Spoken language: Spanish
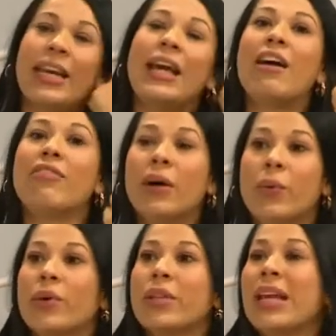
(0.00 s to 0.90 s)
tiene a
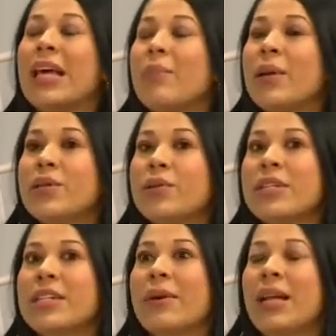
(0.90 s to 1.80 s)
favor de la depresión
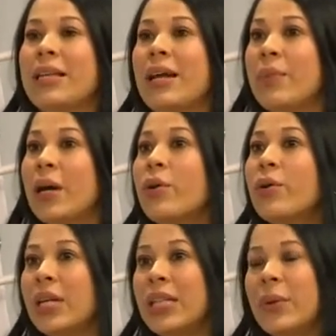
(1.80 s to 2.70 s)
se llama la terapia
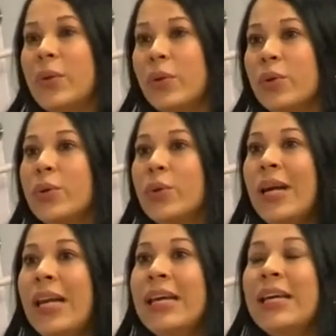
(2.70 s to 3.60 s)
cognitivo-conductual.